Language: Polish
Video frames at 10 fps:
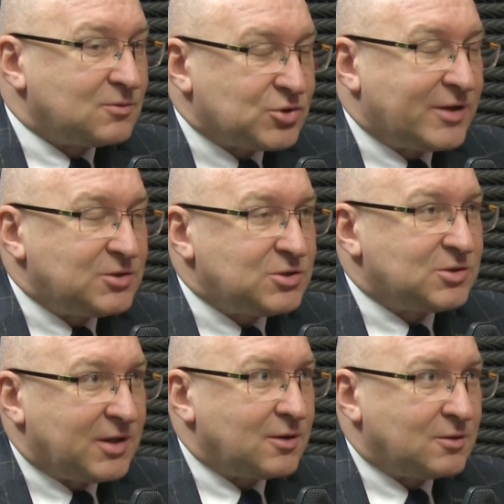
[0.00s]

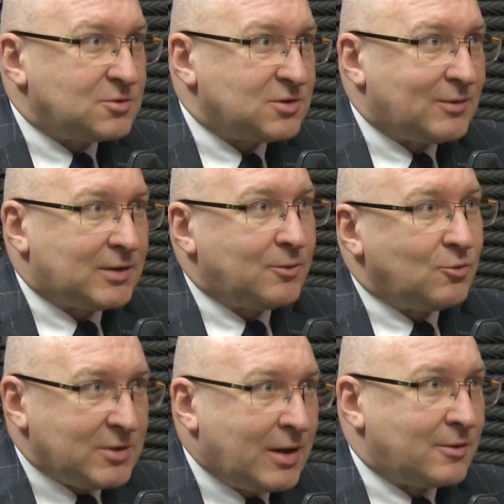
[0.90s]
część tego, co dała nam
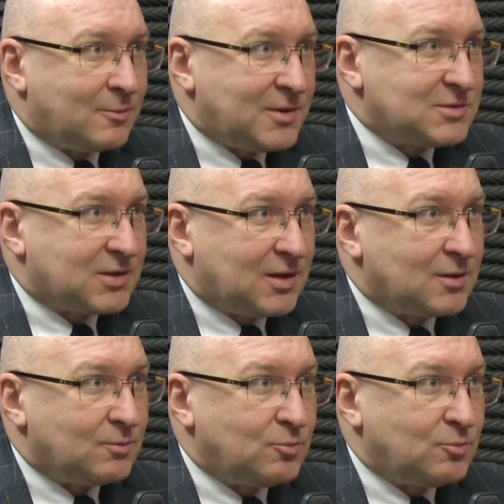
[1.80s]
Unia Europejska,